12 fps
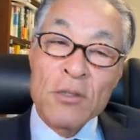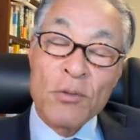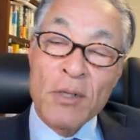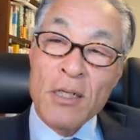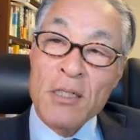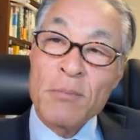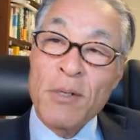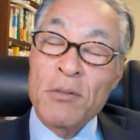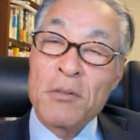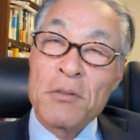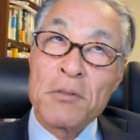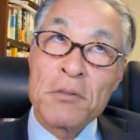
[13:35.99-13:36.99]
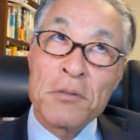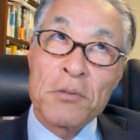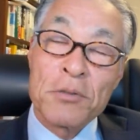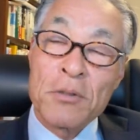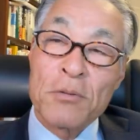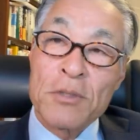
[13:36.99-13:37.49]
とは今の
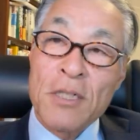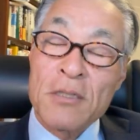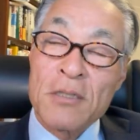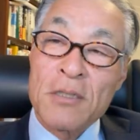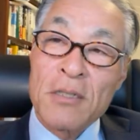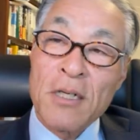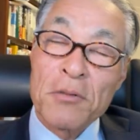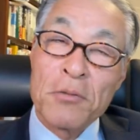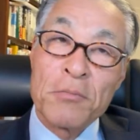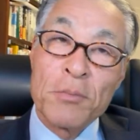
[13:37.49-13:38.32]
子たち、あの、